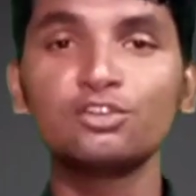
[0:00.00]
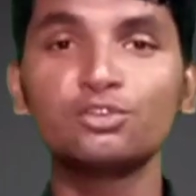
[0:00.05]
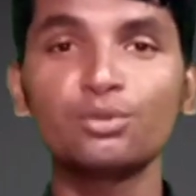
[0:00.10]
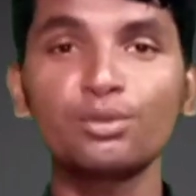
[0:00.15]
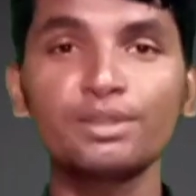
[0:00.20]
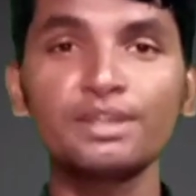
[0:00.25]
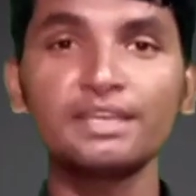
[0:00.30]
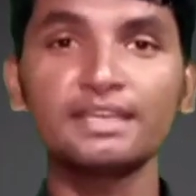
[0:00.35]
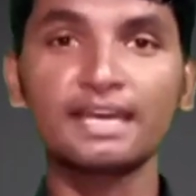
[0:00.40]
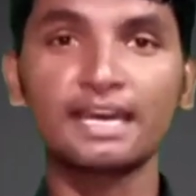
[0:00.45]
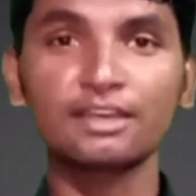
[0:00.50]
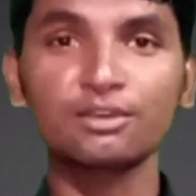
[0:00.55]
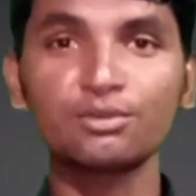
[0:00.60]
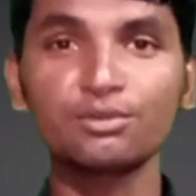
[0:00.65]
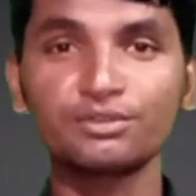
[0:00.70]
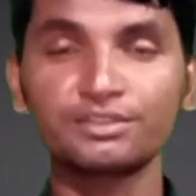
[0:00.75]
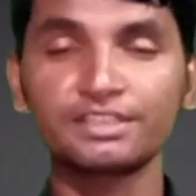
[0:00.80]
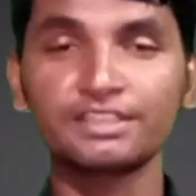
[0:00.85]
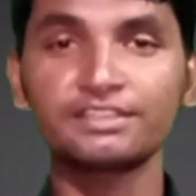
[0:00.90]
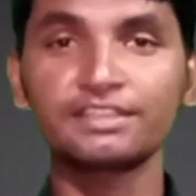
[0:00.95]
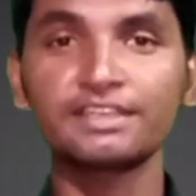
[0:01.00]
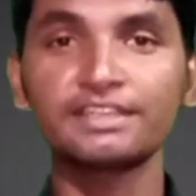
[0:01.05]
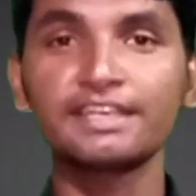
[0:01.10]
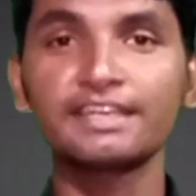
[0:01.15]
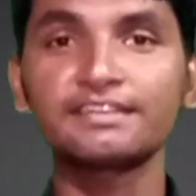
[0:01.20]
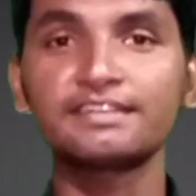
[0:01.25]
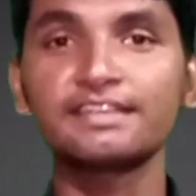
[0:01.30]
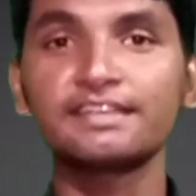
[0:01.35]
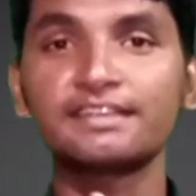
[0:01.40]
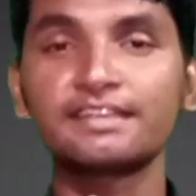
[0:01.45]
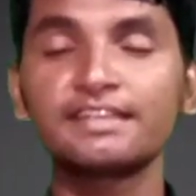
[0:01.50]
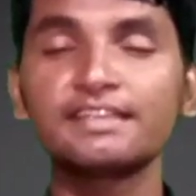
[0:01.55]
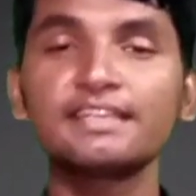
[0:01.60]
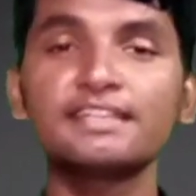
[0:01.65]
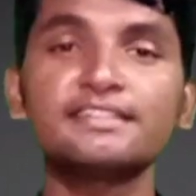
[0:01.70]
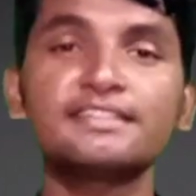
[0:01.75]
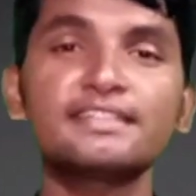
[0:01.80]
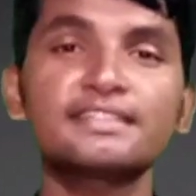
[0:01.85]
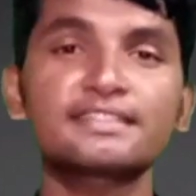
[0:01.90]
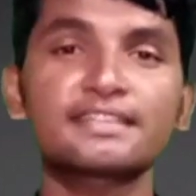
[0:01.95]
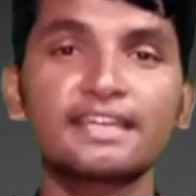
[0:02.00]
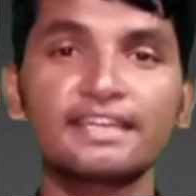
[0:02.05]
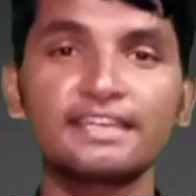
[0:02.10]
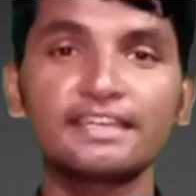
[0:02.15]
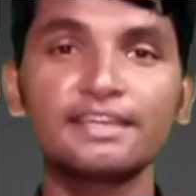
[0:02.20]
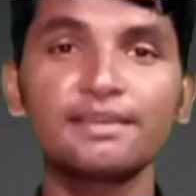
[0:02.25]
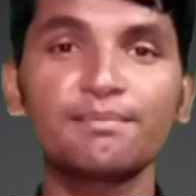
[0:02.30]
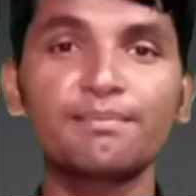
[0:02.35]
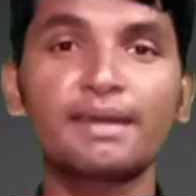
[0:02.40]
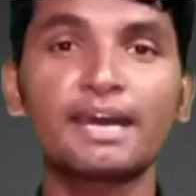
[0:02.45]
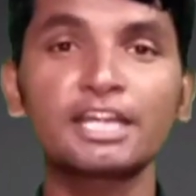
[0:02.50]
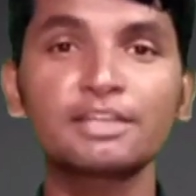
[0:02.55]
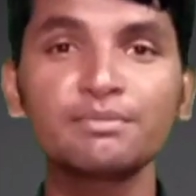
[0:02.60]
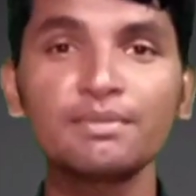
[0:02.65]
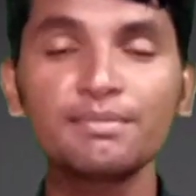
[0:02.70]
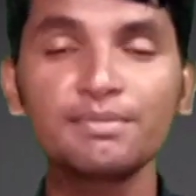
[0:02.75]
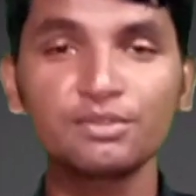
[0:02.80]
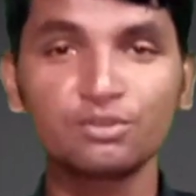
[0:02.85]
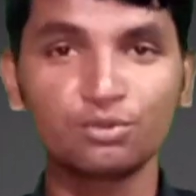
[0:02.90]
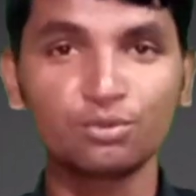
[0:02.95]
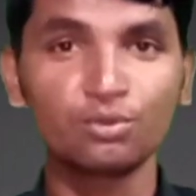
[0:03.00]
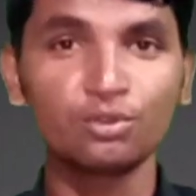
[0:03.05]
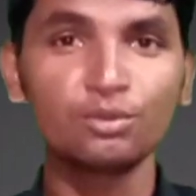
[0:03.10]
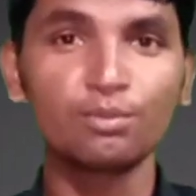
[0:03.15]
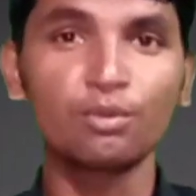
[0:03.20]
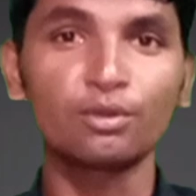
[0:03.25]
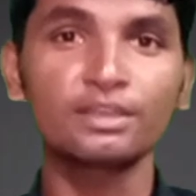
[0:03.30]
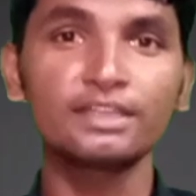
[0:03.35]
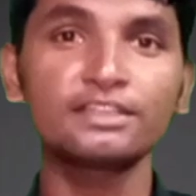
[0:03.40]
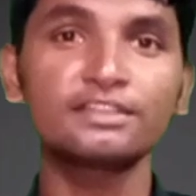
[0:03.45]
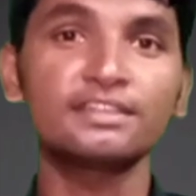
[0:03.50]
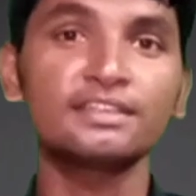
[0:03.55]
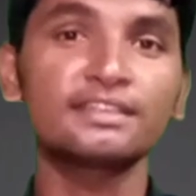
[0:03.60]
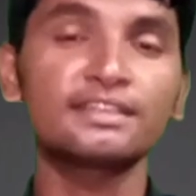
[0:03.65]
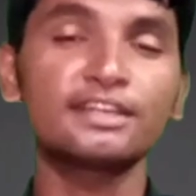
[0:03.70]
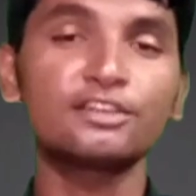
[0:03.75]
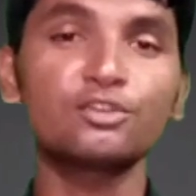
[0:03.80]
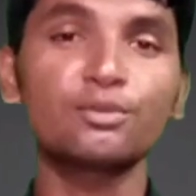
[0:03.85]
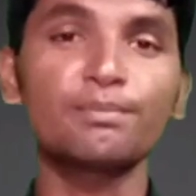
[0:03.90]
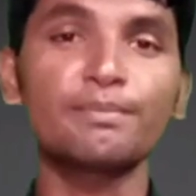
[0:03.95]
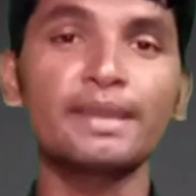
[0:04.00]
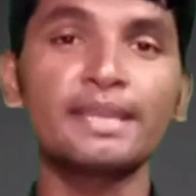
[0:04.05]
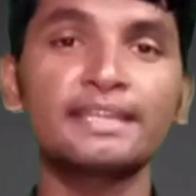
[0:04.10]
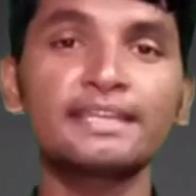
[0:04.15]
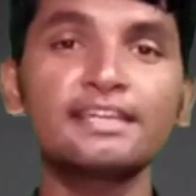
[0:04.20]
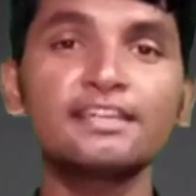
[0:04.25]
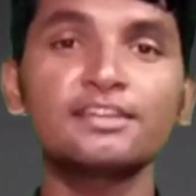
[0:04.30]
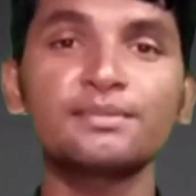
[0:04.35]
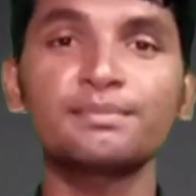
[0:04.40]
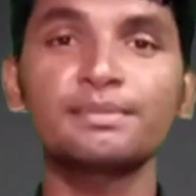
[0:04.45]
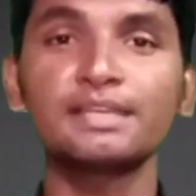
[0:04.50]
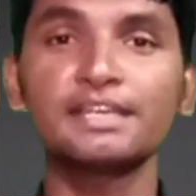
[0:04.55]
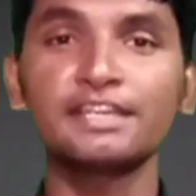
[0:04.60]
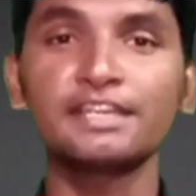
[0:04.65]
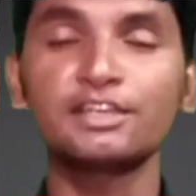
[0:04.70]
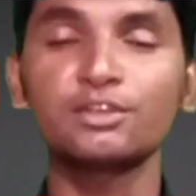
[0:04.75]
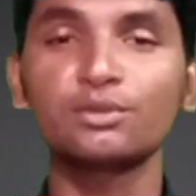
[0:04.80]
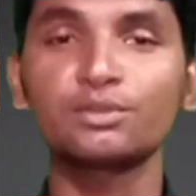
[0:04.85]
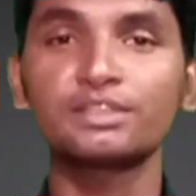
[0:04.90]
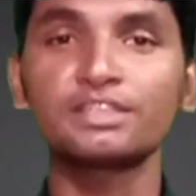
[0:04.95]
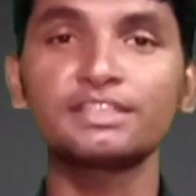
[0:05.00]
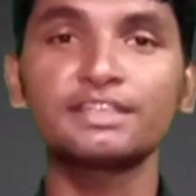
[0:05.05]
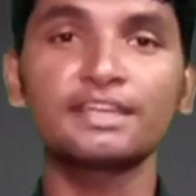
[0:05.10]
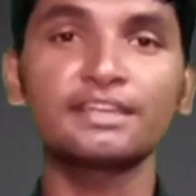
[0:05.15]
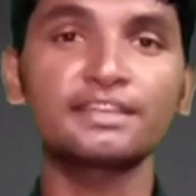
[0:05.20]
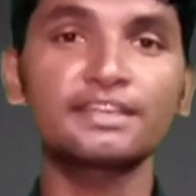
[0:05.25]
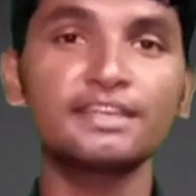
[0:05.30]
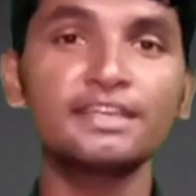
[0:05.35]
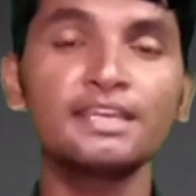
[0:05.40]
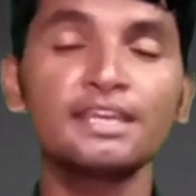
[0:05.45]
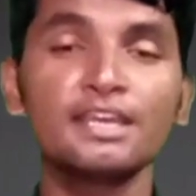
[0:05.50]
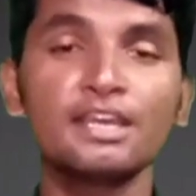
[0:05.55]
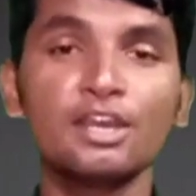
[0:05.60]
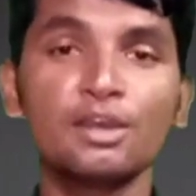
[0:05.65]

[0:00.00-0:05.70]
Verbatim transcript: जो कि नार्को टेस्ट यानी कि ऐसी ड्रग इंजेक्ट करने के बाद में भी झूठ बोलें जिनका जो मेंटल एबिलिटी होती है यानी कि